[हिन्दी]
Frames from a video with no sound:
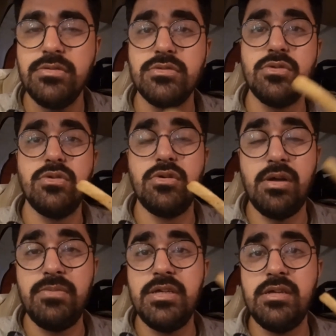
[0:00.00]
तो
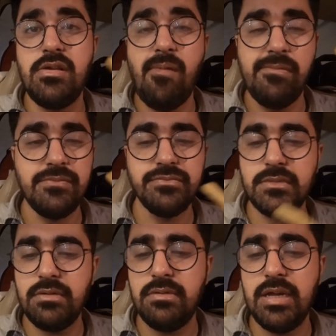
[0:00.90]
अभी
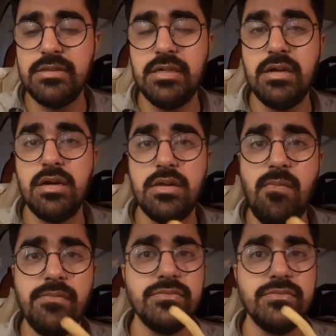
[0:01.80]
वलायती खा रहे हैं